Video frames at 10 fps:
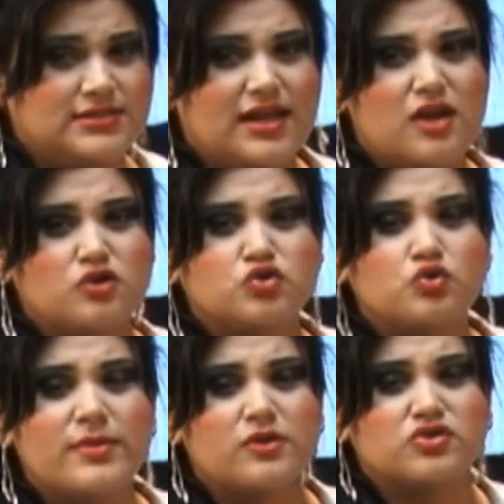ya que
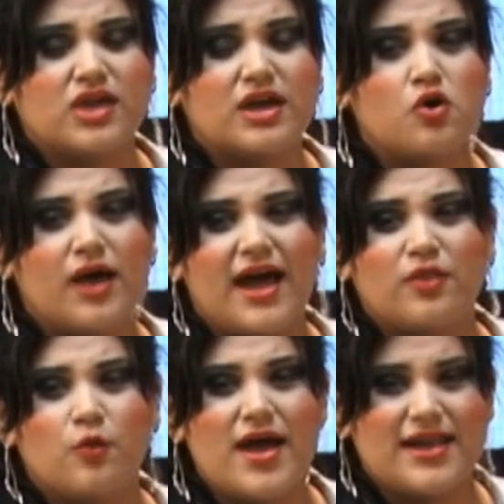los números que
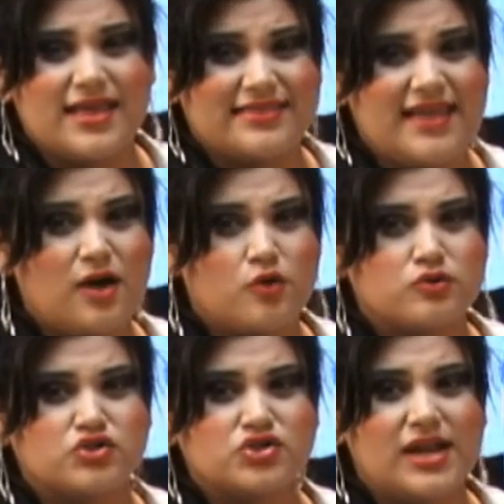arroja aduana da a
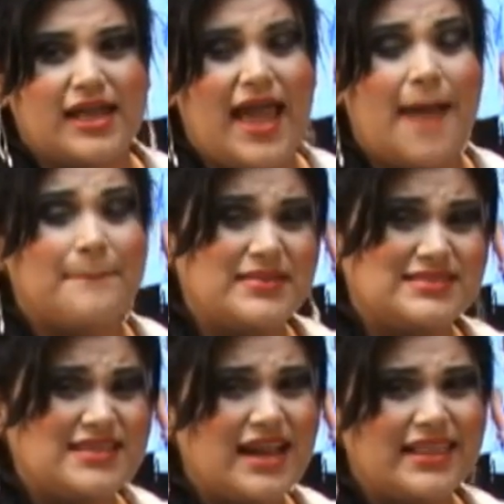conocer que a
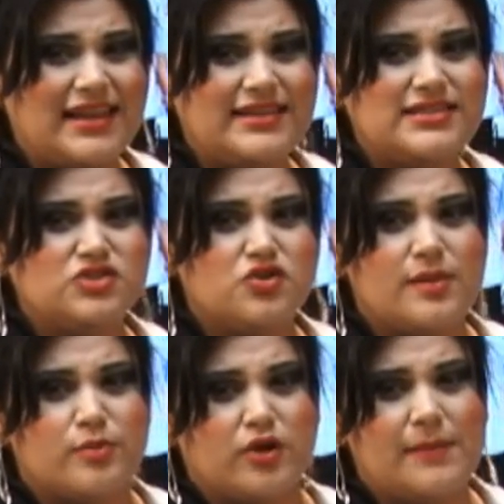pesar del inicio
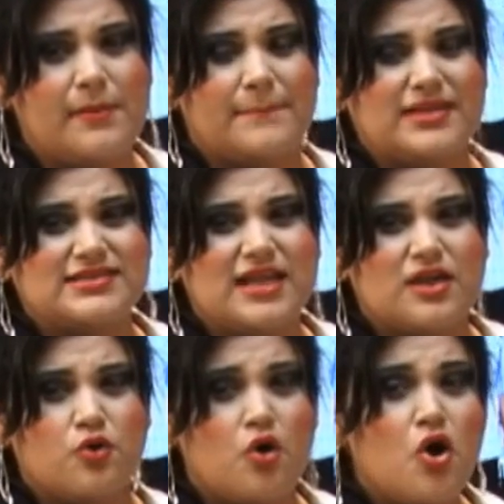del programa
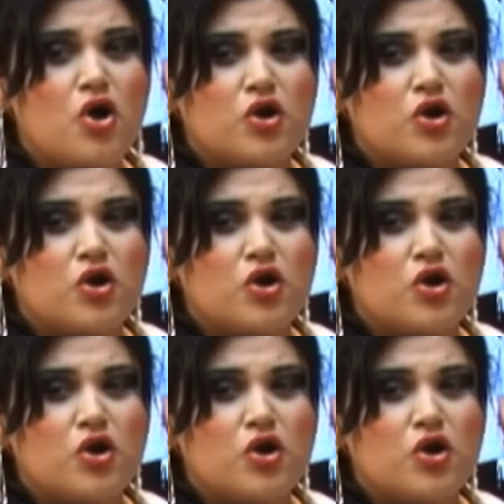paisano,